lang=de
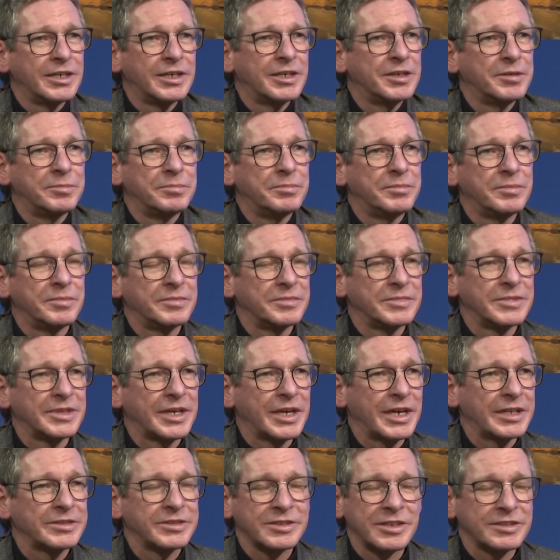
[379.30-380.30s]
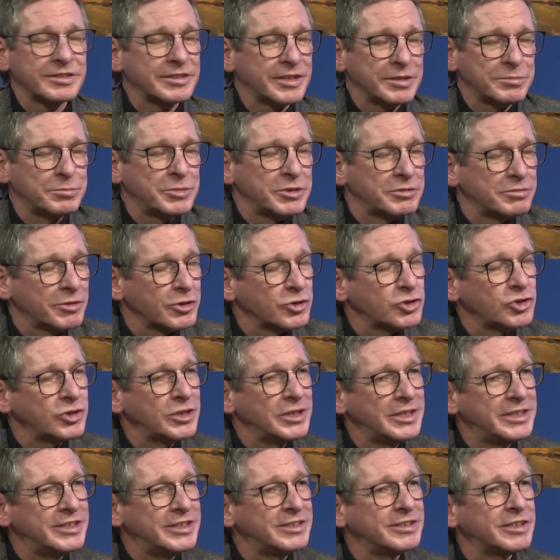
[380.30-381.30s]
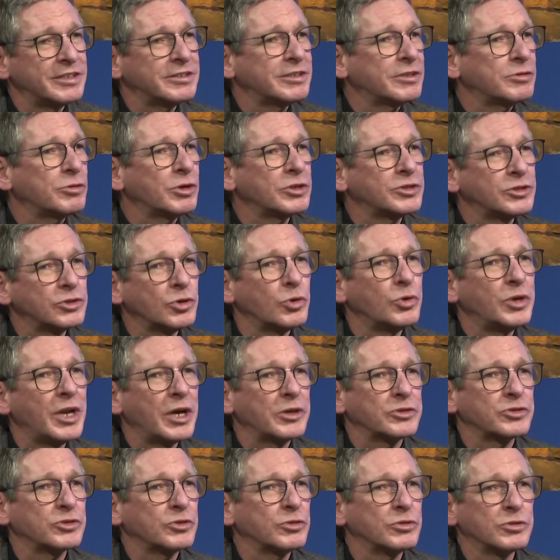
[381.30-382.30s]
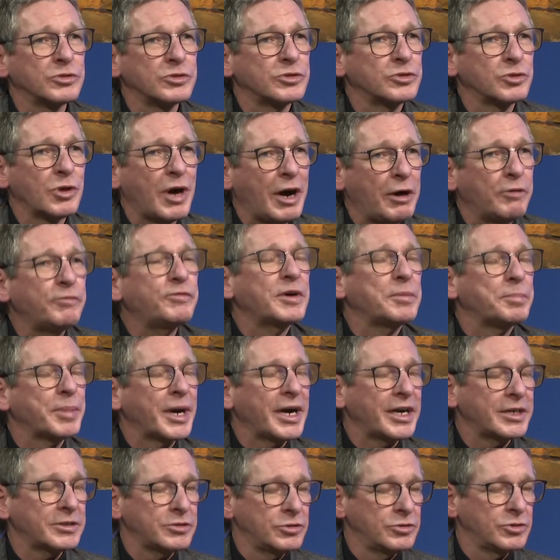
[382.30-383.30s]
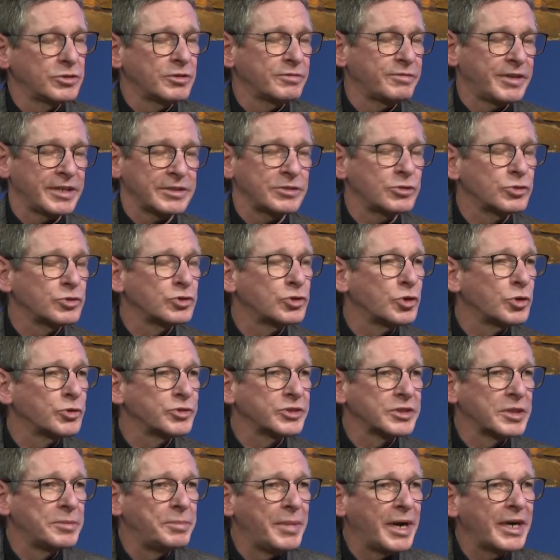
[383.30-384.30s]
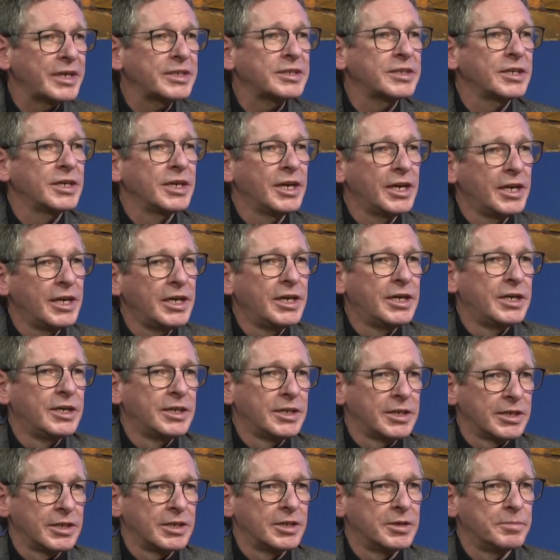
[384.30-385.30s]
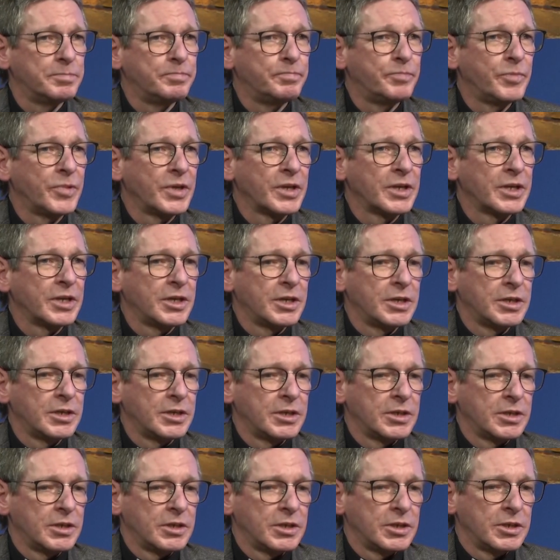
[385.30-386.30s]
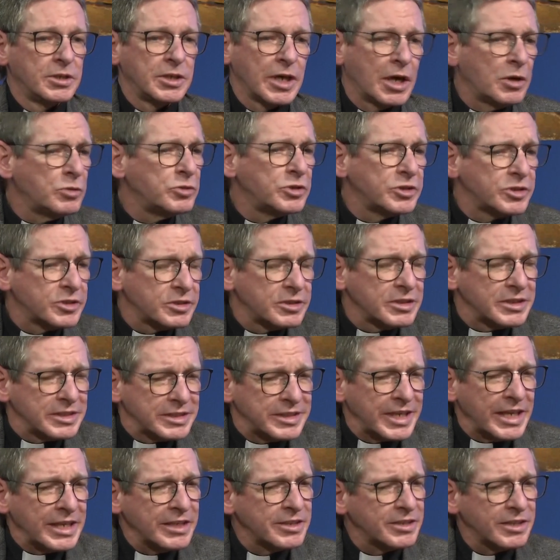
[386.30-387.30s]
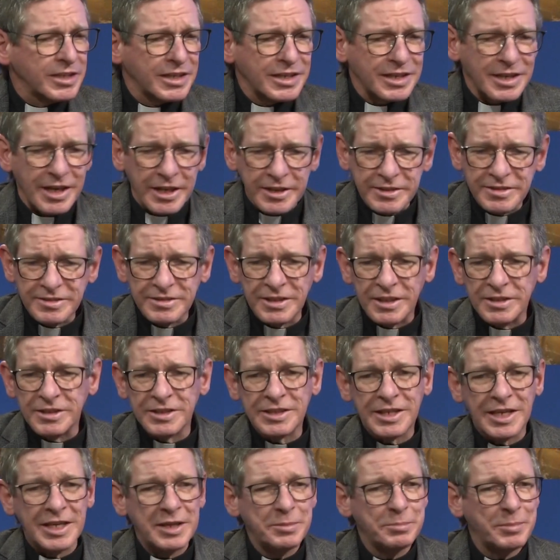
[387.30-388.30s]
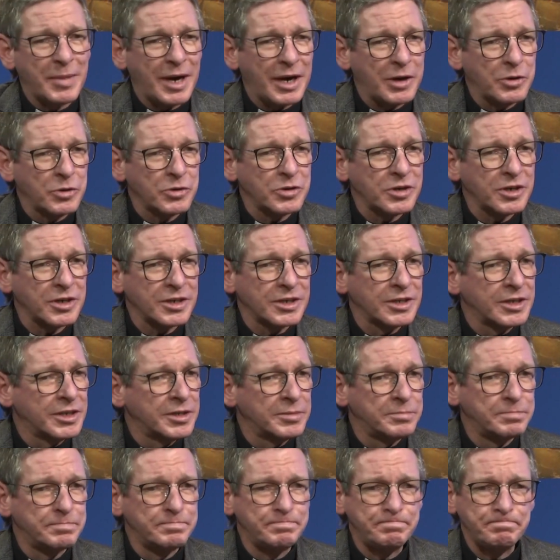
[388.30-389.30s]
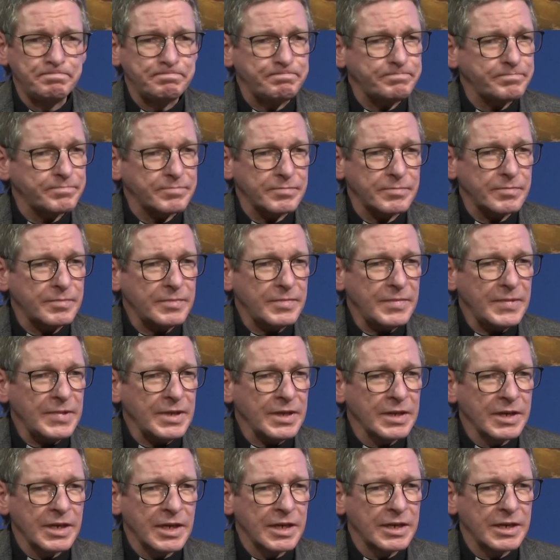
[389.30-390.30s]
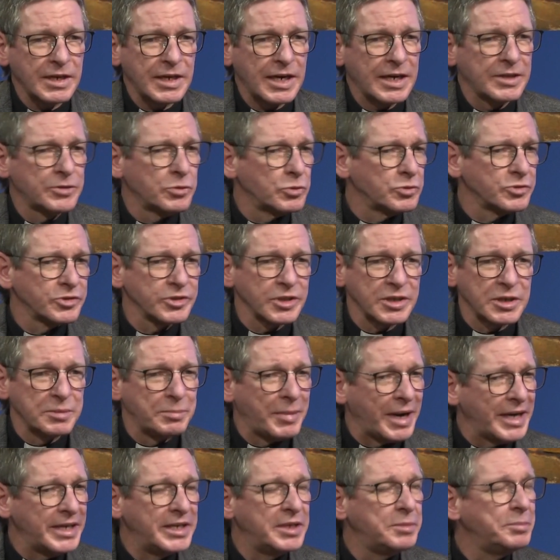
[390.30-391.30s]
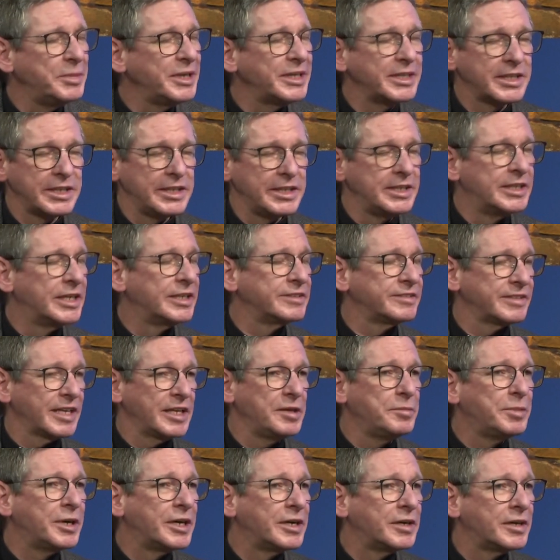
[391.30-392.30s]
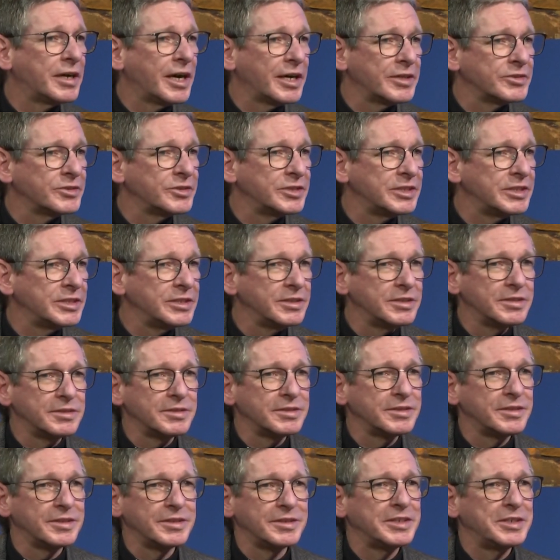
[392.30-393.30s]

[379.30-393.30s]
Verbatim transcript: Mhm. Ähm, also das hat mich wirklich in dieser Situation auch so, so aufgebracht und so fassungslos gemacht. Ähm, ja, und ich denke gleichzeitig eben auch an unsere Gemeindemitglieder selber, also die,